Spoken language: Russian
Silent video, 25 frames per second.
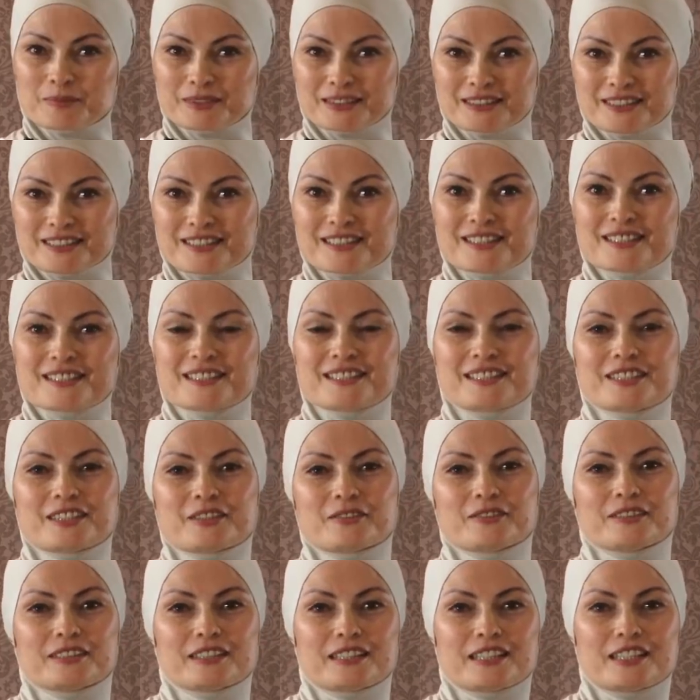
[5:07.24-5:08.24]

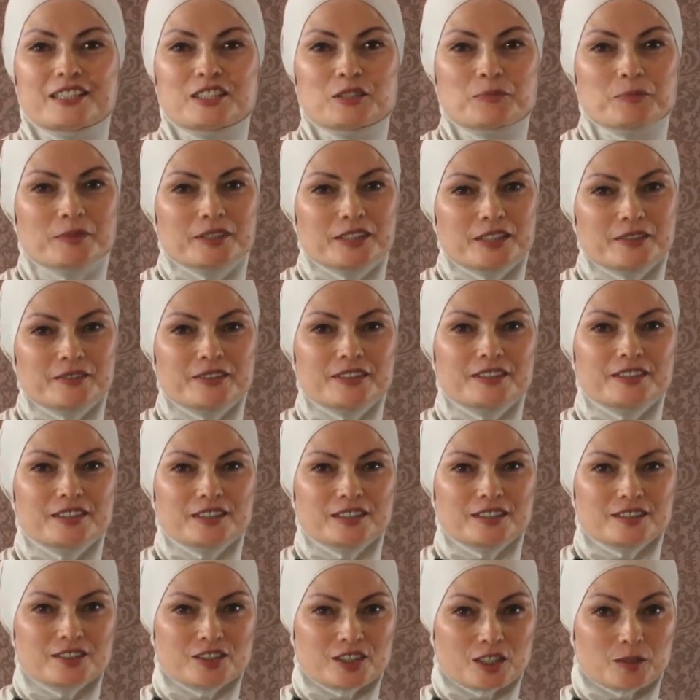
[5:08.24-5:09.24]
модернизированы эти мгновенные
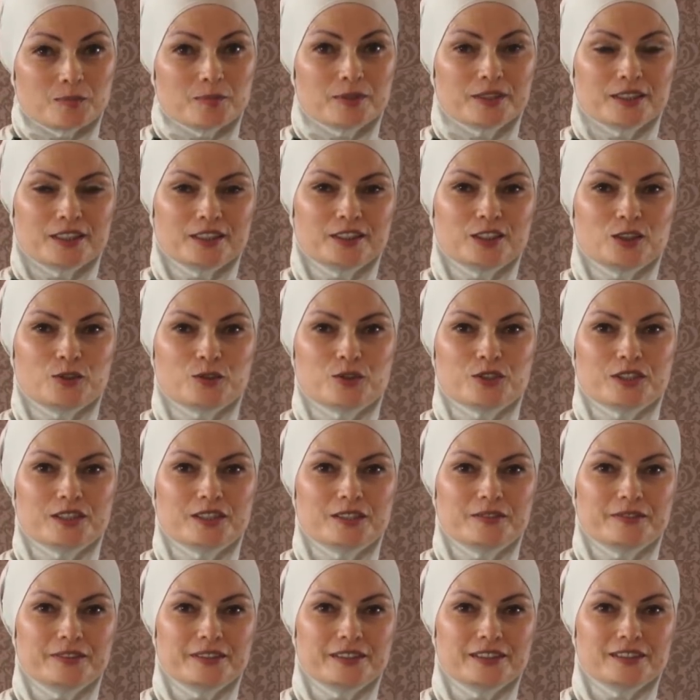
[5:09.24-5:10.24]
хиджабы, как я уже
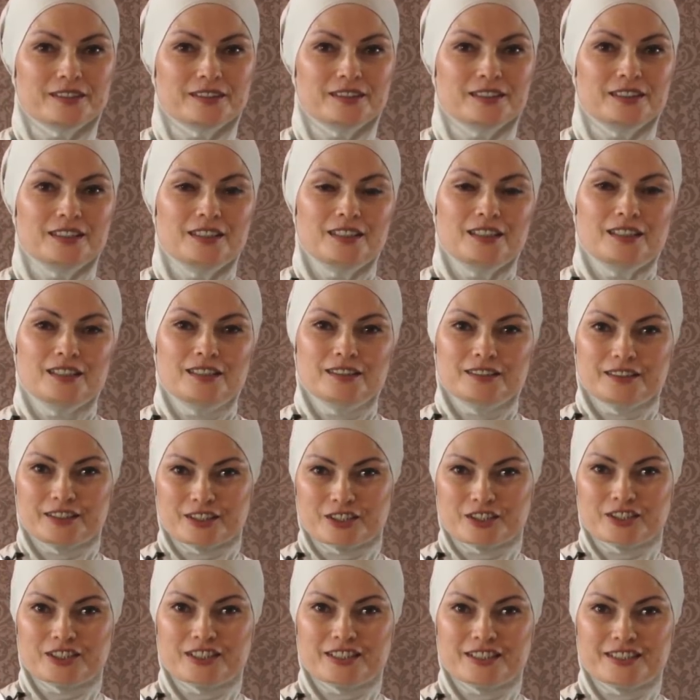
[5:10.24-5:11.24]
говорила,
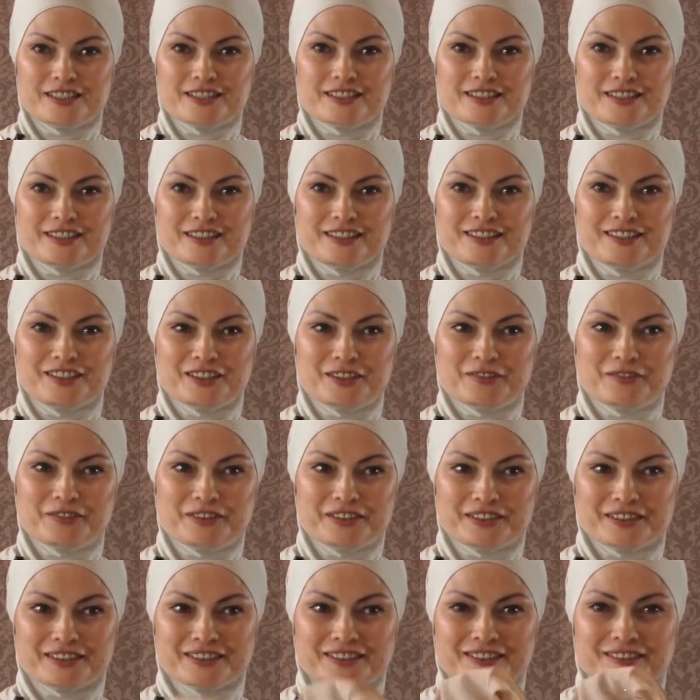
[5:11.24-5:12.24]
даже есть такая
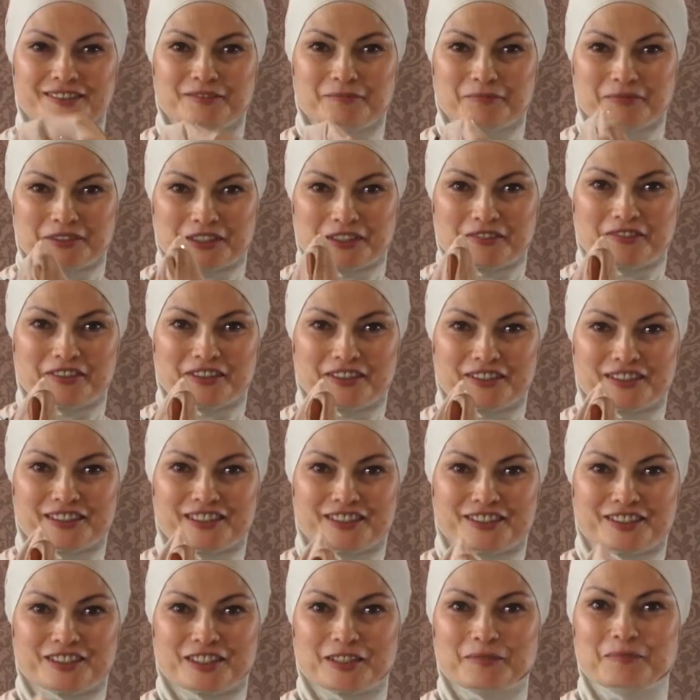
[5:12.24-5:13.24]
новинка, мгновенный
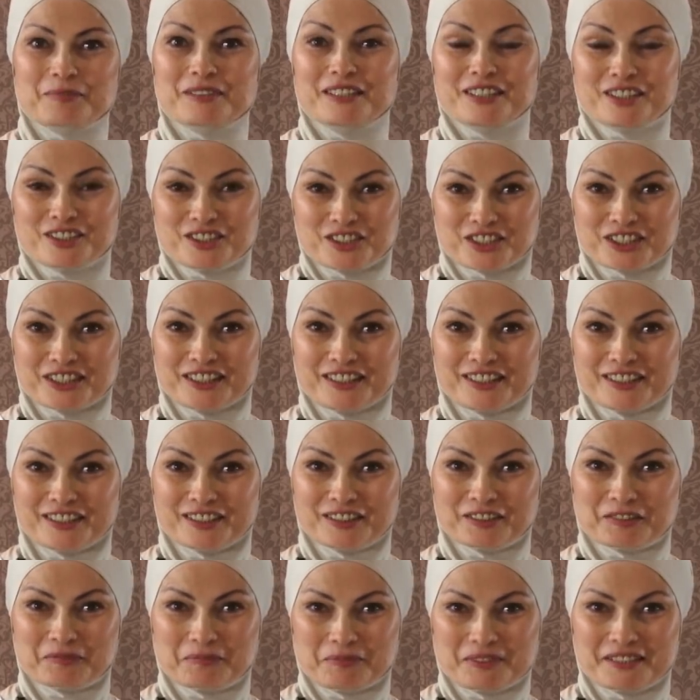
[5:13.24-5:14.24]
хиджаб для
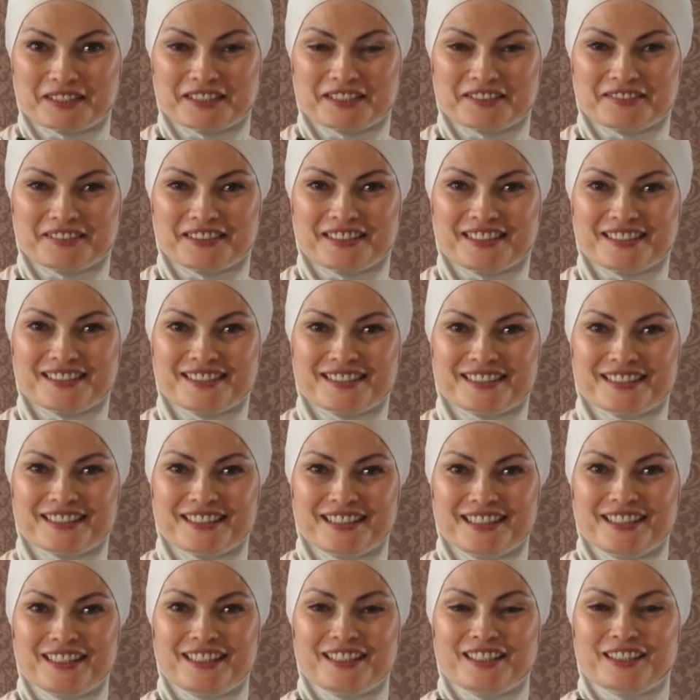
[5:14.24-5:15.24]
очкариков. Представляете,
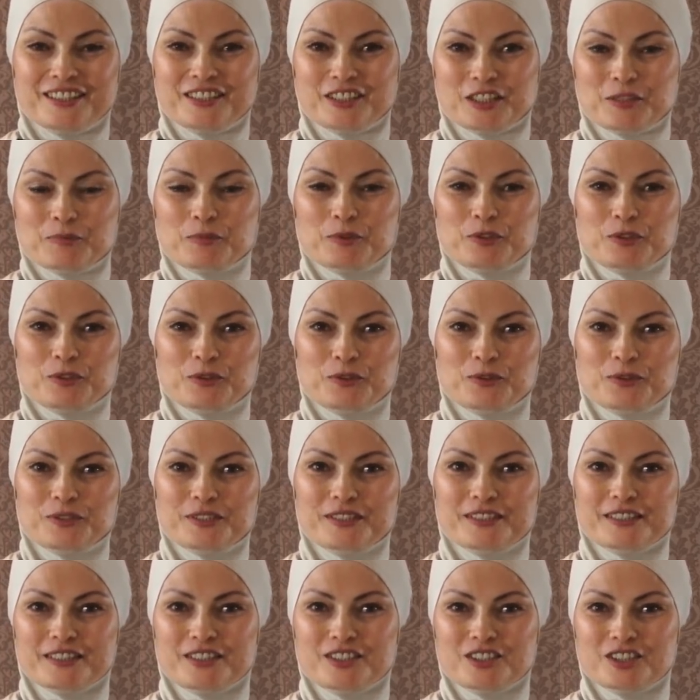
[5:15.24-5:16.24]
тем, кто
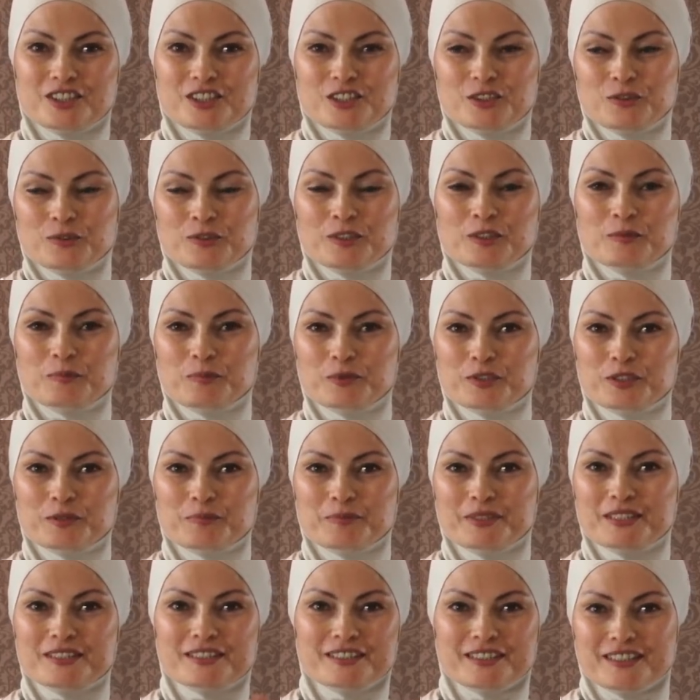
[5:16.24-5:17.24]
носит очки, ну,
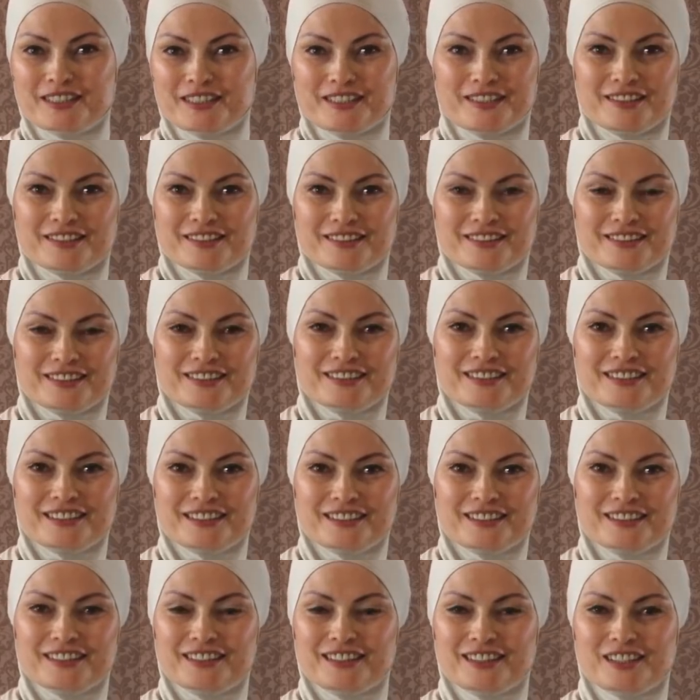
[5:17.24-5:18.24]
допустим, от зрения, как
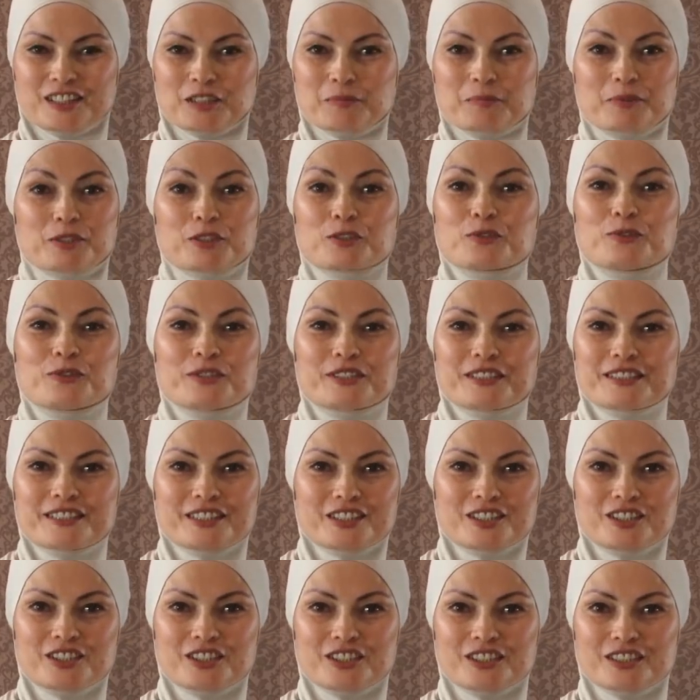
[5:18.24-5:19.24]
я, да, либо
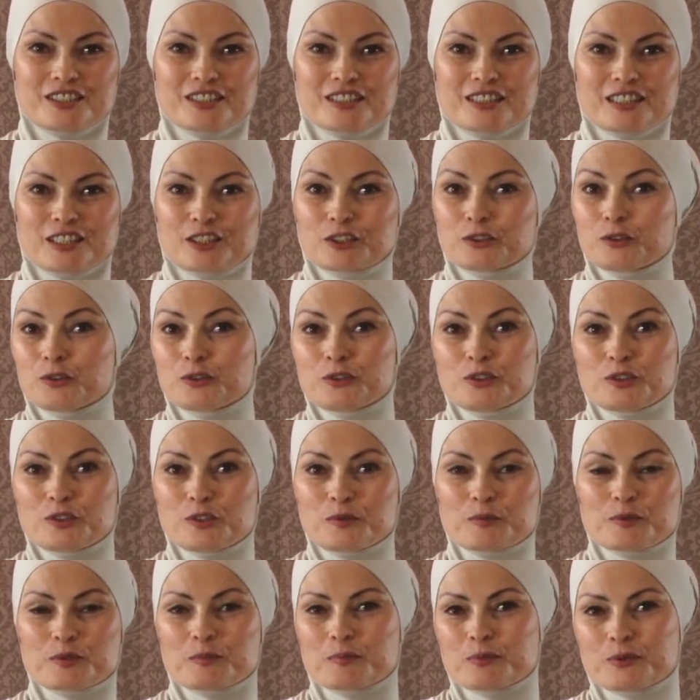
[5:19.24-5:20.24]
солнцезащитные, а кто-то
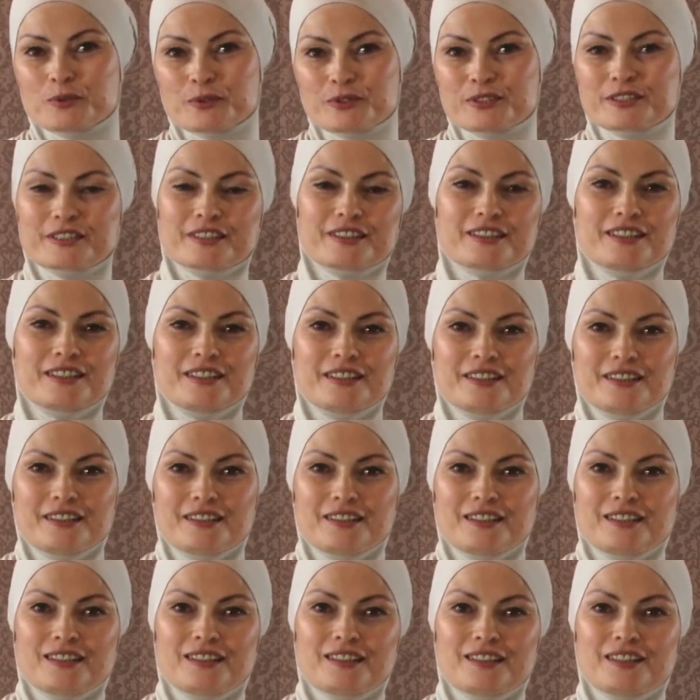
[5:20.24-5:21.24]
любит просто
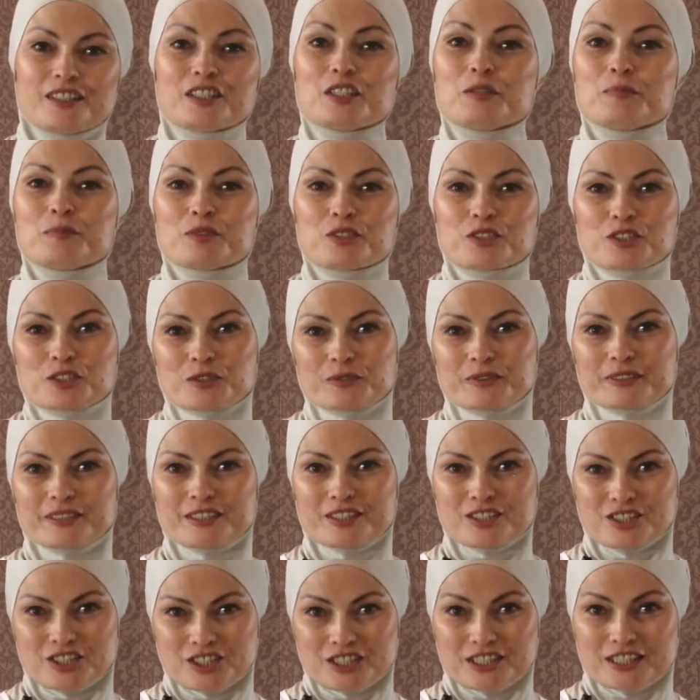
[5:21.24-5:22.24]
а, имиджевые
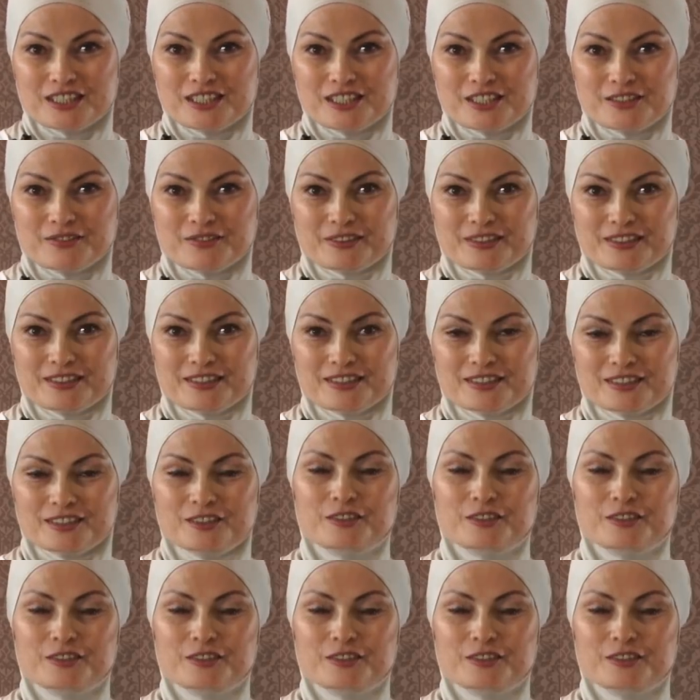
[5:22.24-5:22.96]
очки одевать.